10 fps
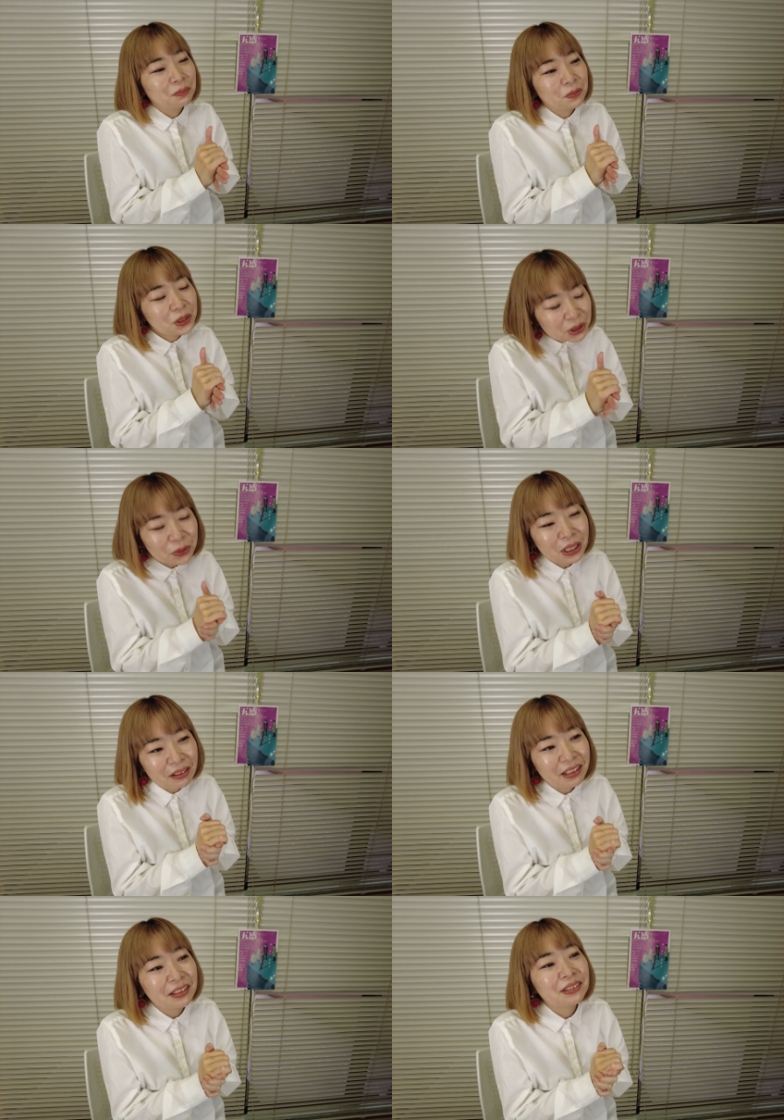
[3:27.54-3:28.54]
衣装な
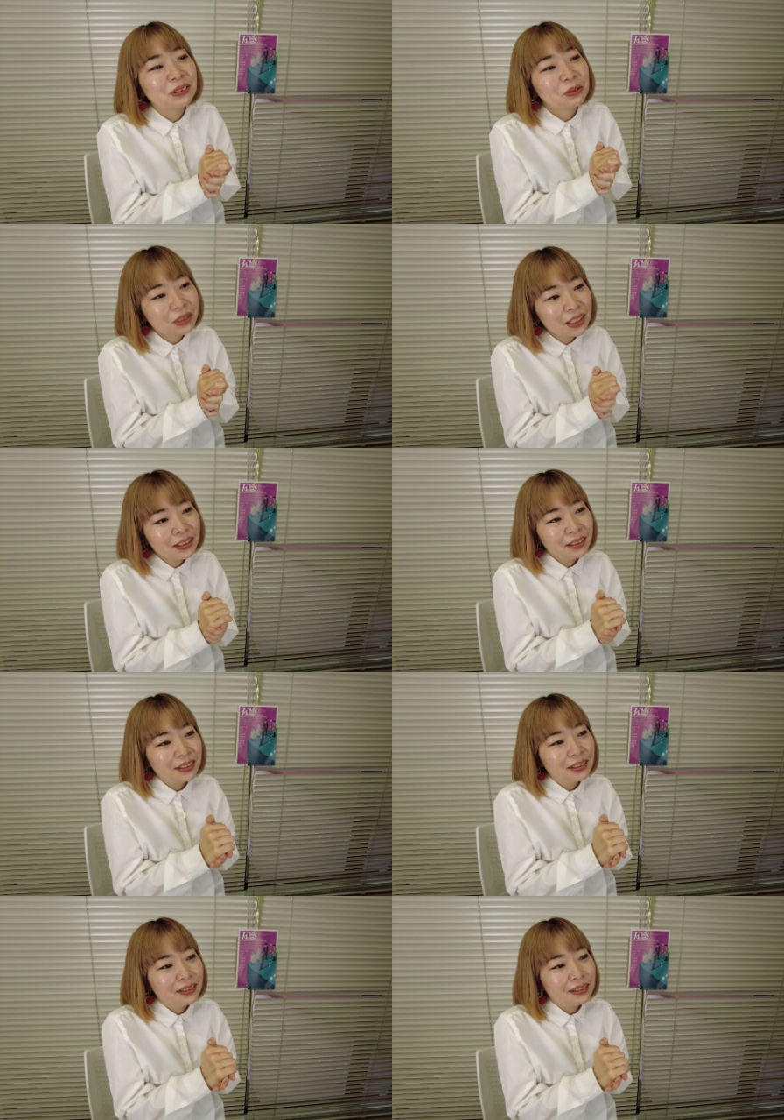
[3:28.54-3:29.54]
わけですよね。
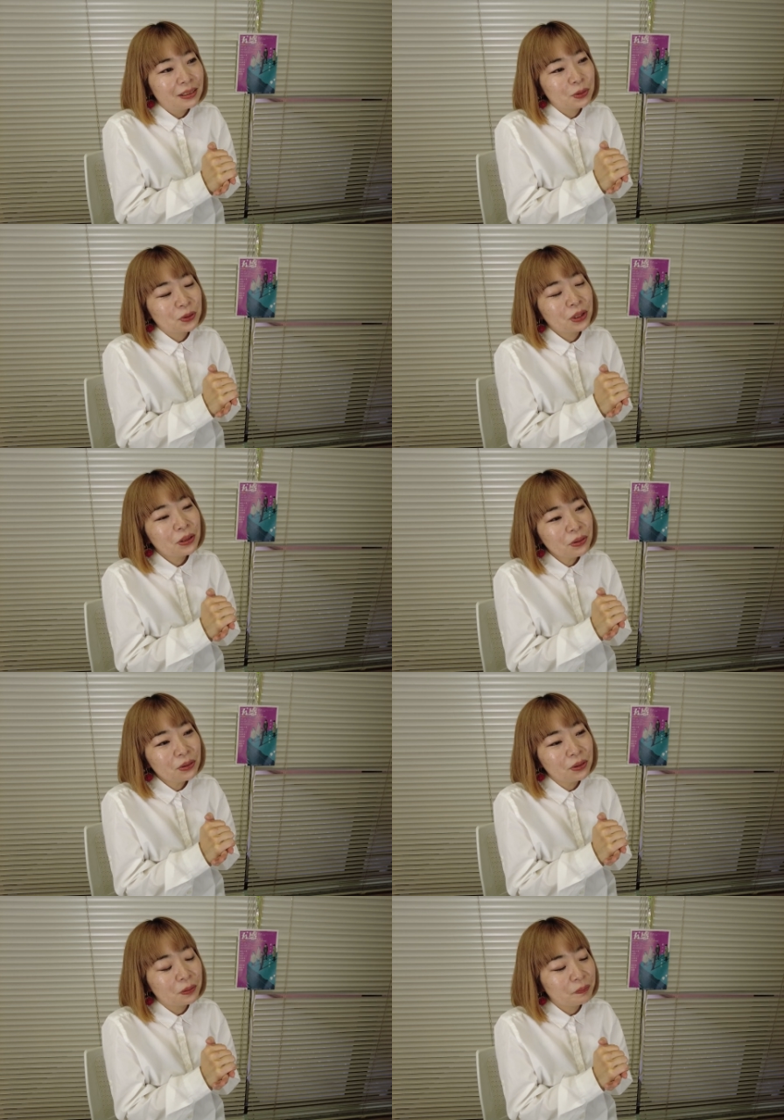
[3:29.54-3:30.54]
でもそれ
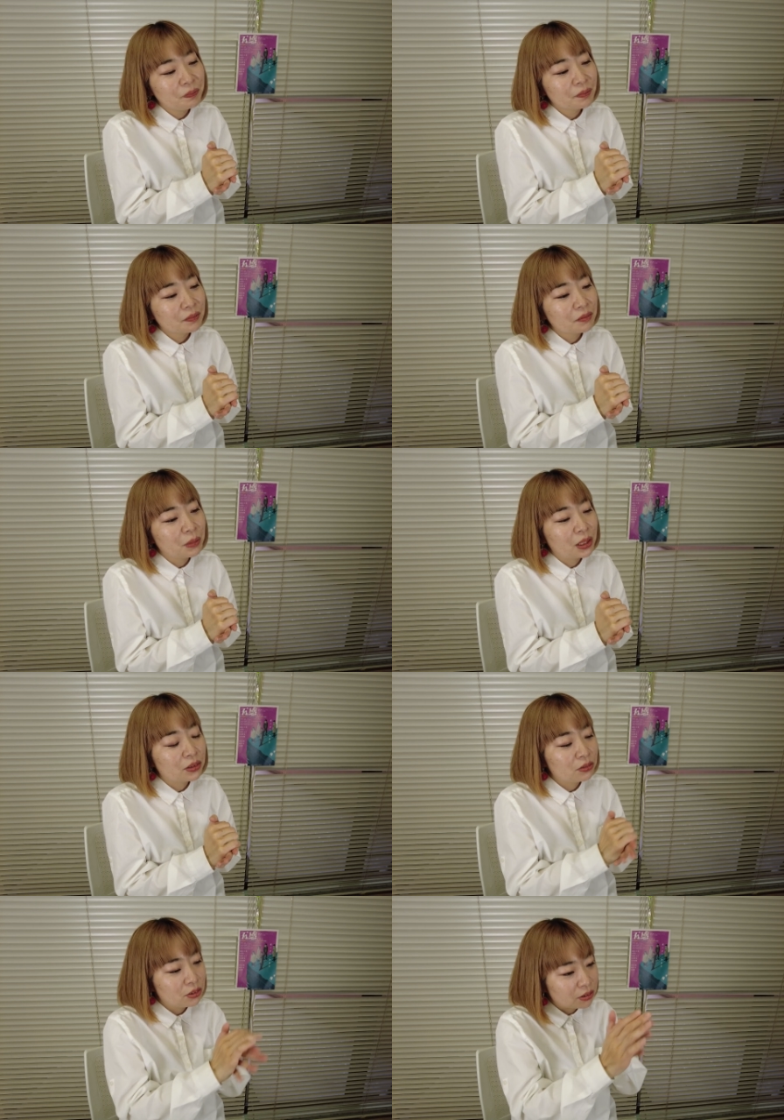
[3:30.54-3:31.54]
を、まあ、
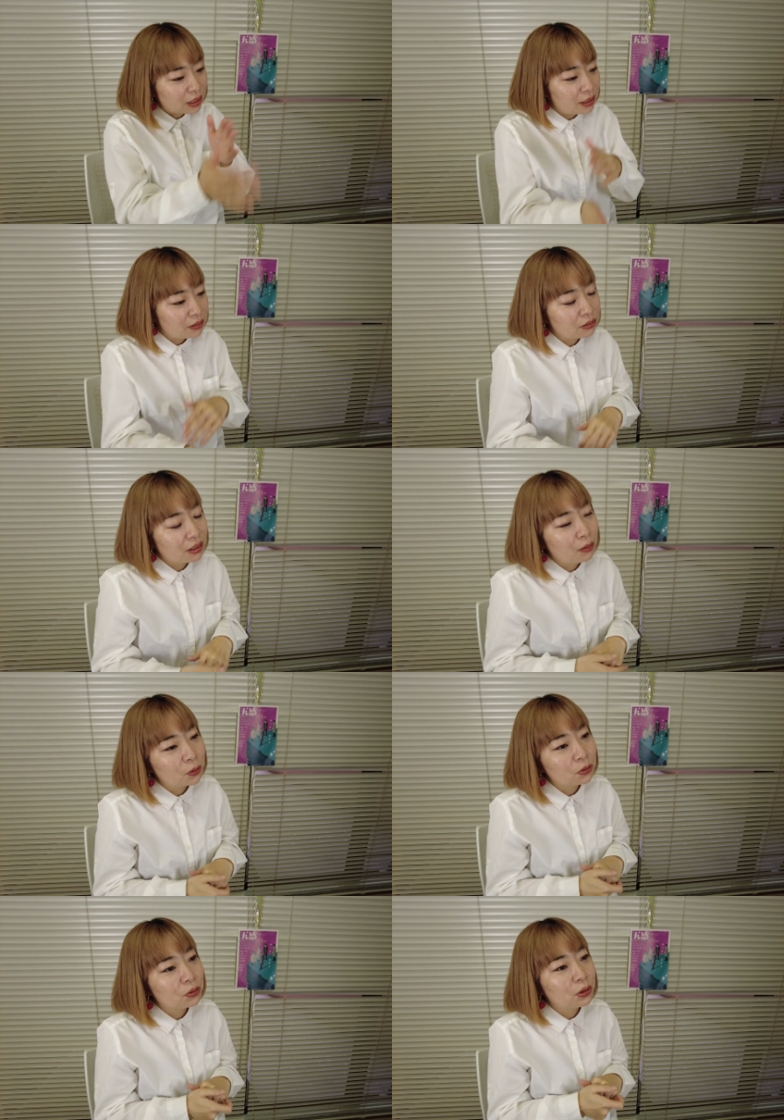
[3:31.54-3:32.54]
その主催の寺
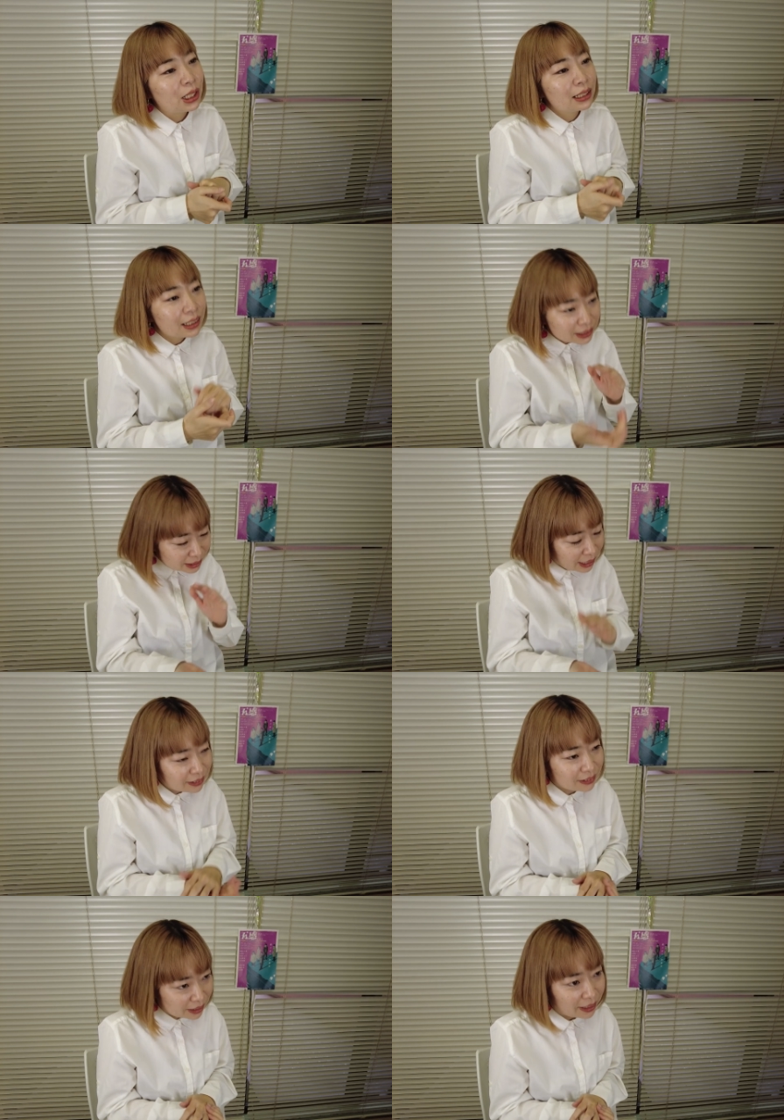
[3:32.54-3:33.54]
本と話し合っ
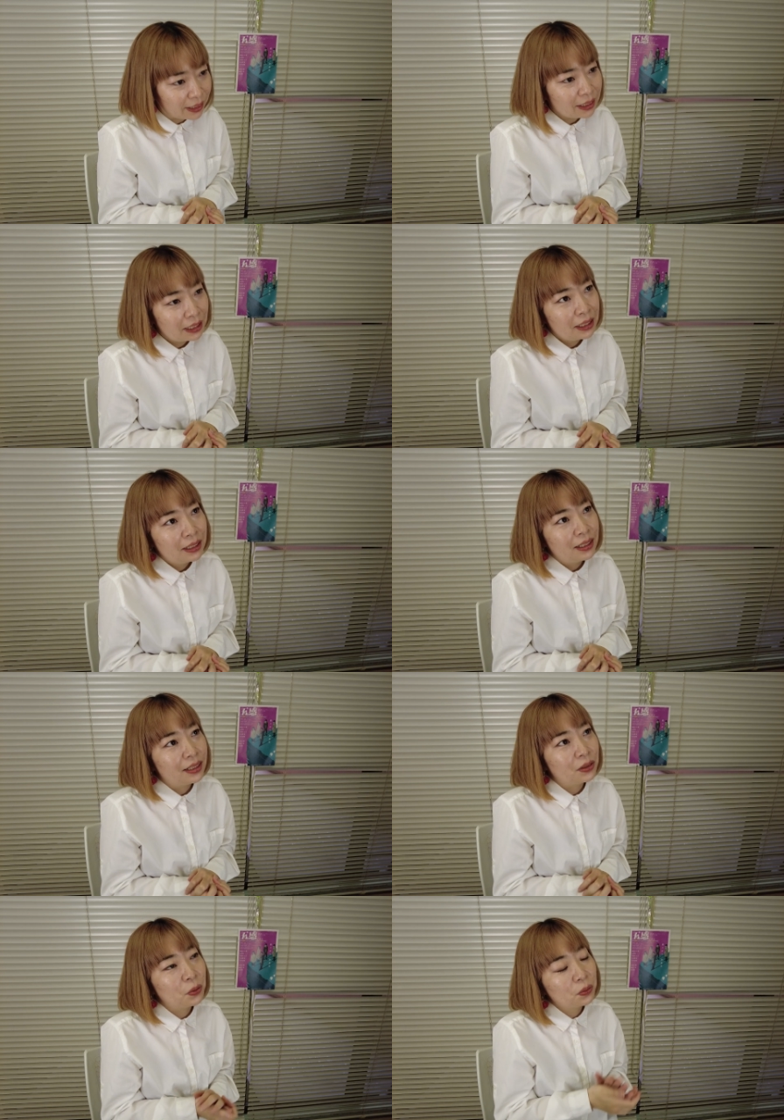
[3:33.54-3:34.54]
て
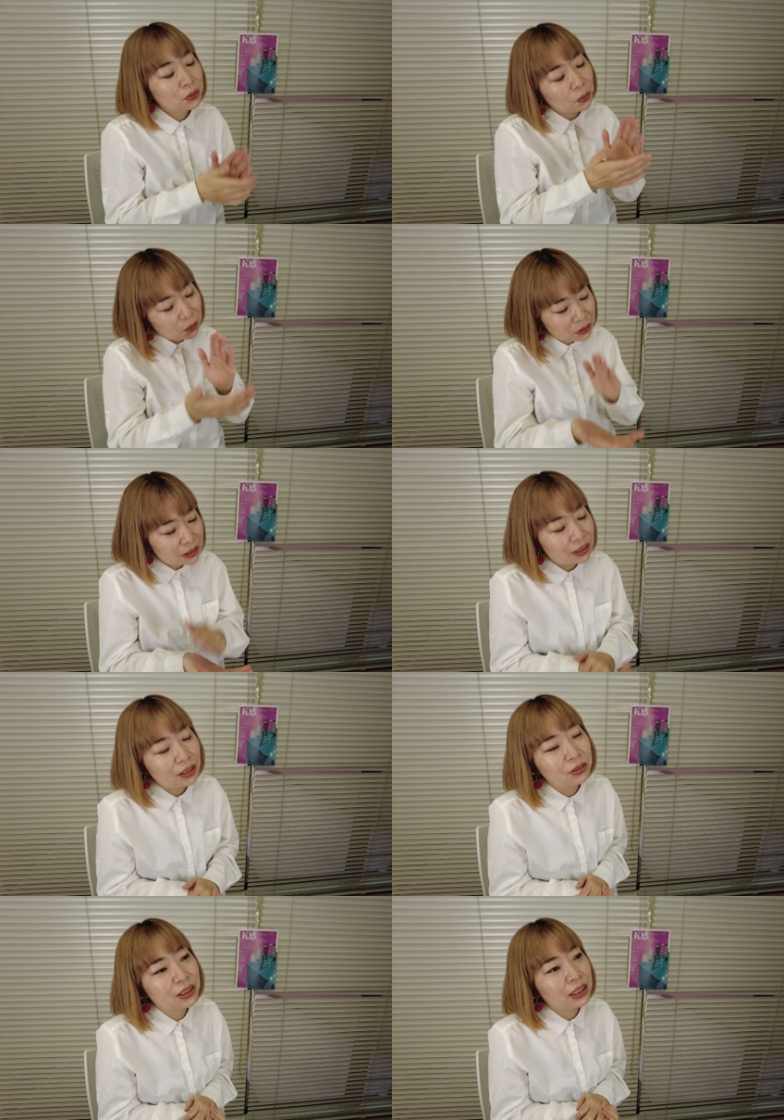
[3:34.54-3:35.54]
え ど, どこに
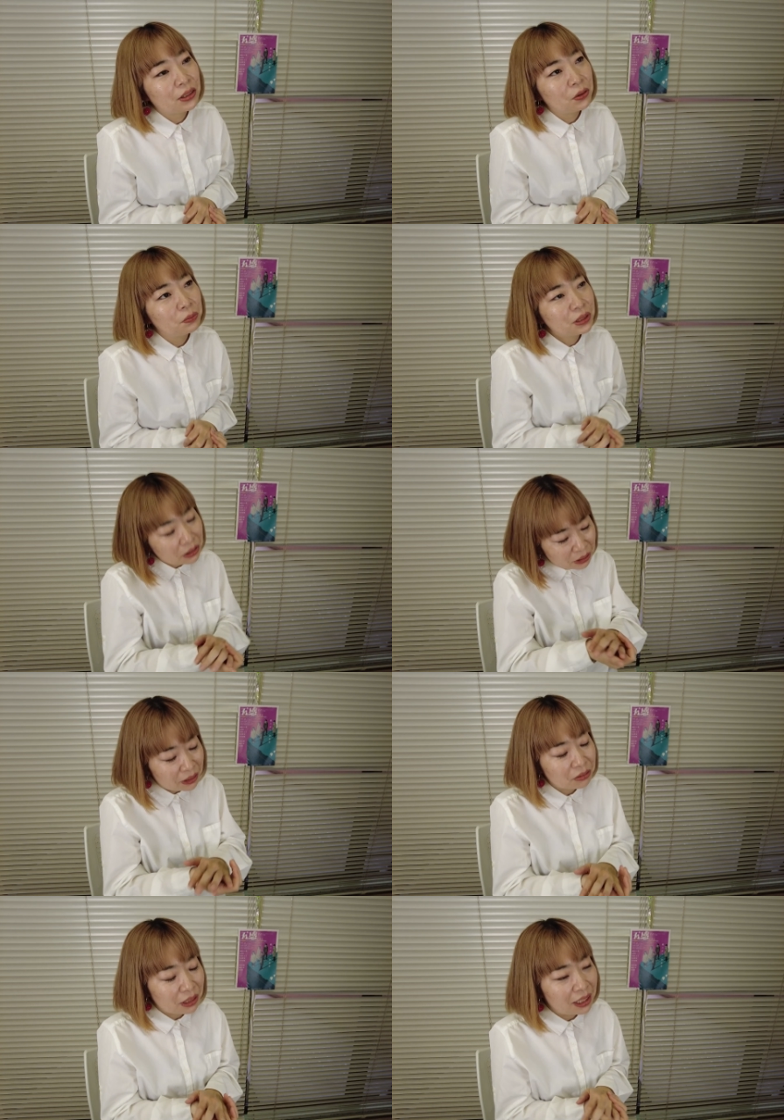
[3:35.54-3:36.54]
着地点を見せる
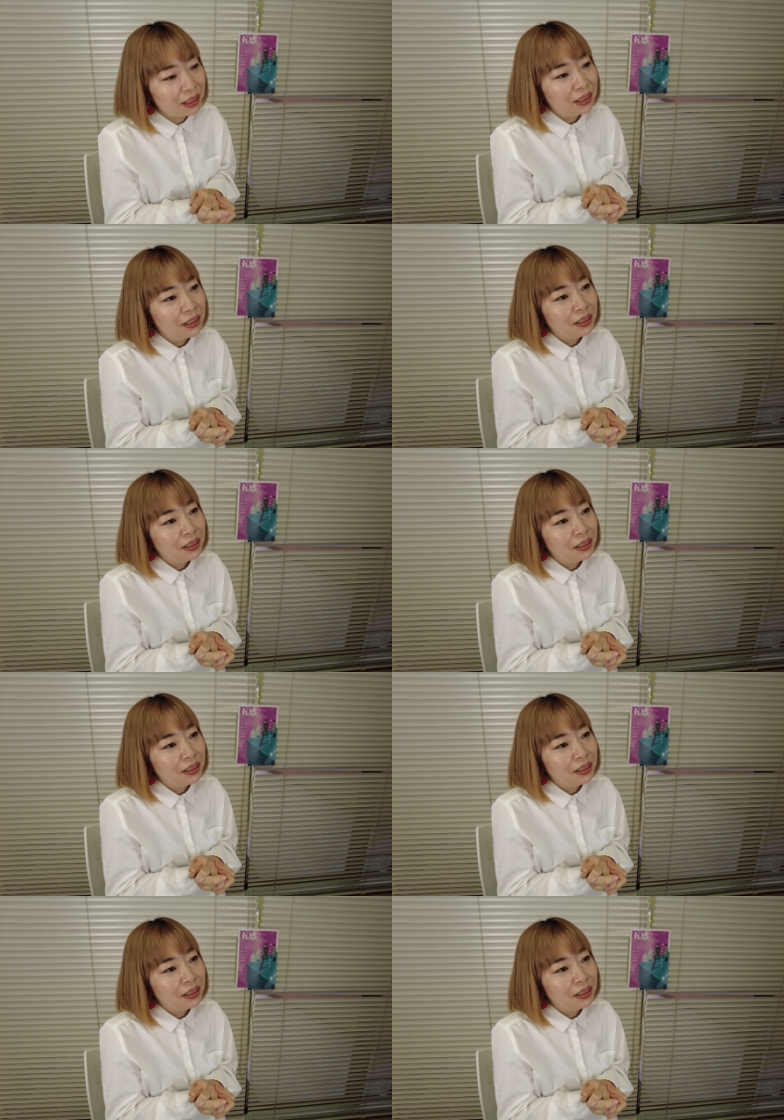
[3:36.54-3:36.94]
かとか